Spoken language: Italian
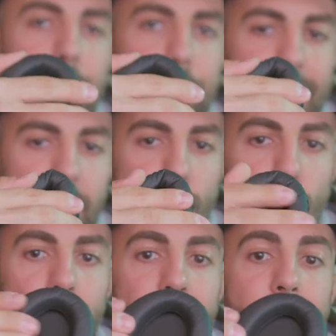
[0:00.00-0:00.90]
bel
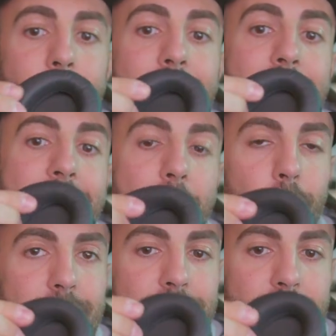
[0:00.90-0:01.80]
padiglione, ha
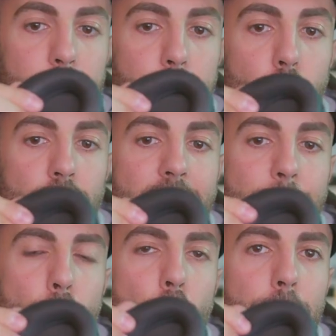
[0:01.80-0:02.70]
questa
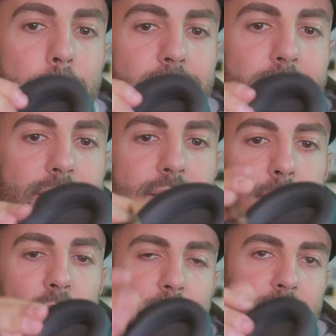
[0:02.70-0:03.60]
spugna
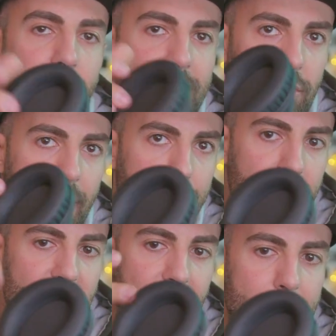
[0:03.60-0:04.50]
morbidissima, ovviamente questa non è
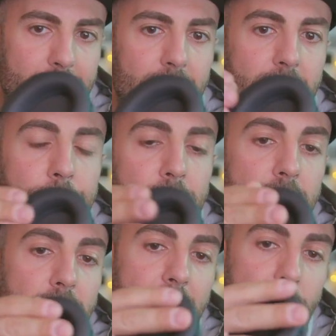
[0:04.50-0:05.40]
della pelle,
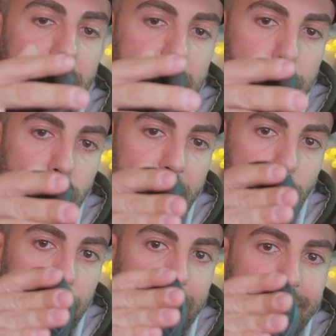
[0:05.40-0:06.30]
ha una spugna
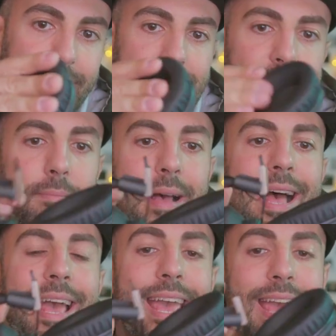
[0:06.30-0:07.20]

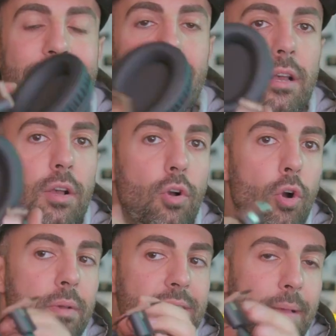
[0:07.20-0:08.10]
morbidissima e
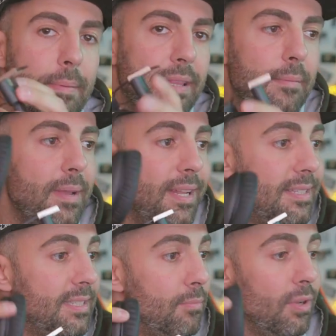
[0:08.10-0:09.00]
come sapete
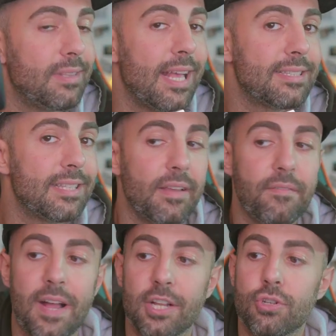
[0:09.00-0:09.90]
benissimo il test che
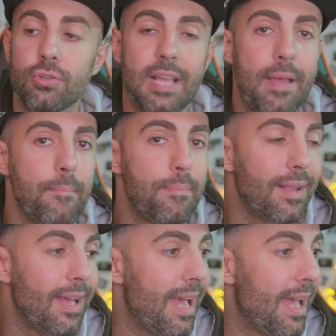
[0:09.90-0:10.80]
faccio
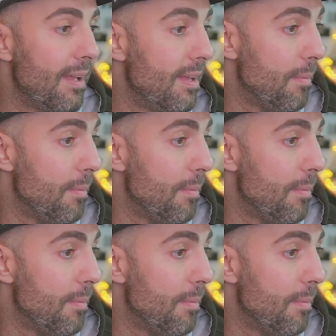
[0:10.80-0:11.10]
sempre è